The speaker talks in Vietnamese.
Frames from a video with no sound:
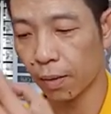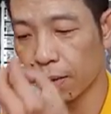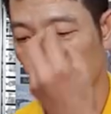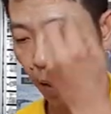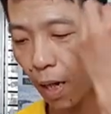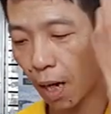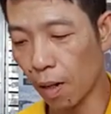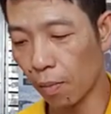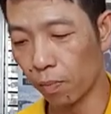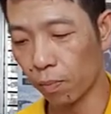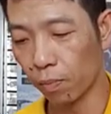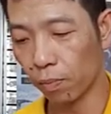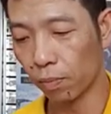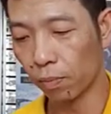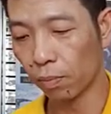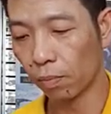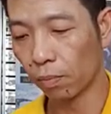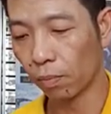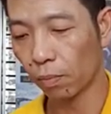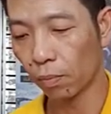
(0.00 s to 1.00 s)
Không.
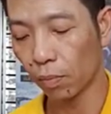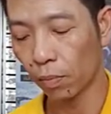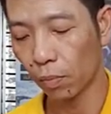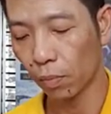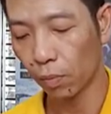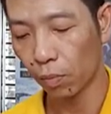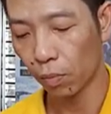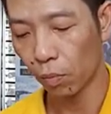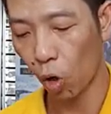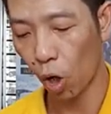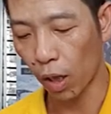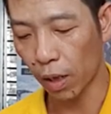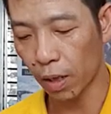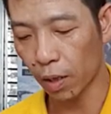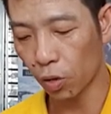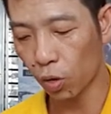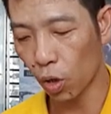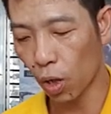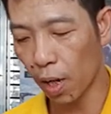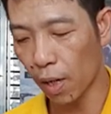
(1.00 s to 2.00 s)
Bỏ
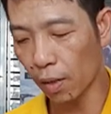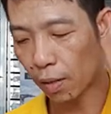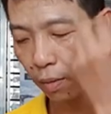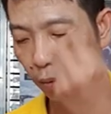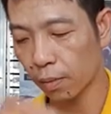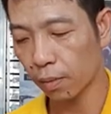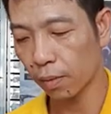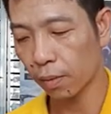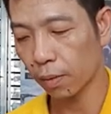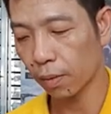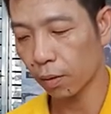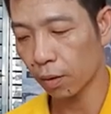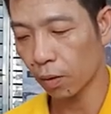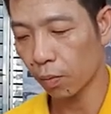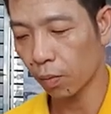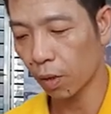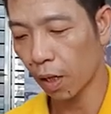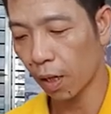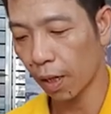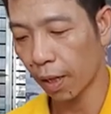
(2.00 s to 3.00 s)
chân xuống.
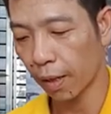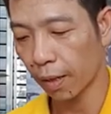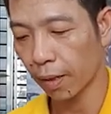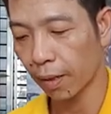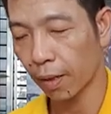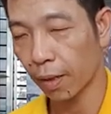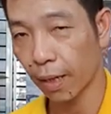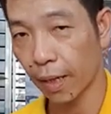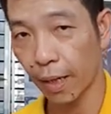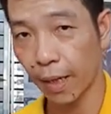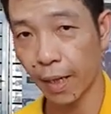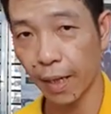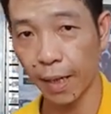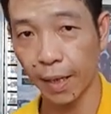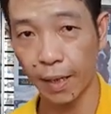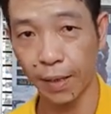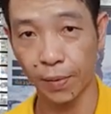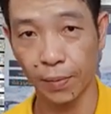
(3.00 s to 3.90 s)
Đúng rồi, ăn đi.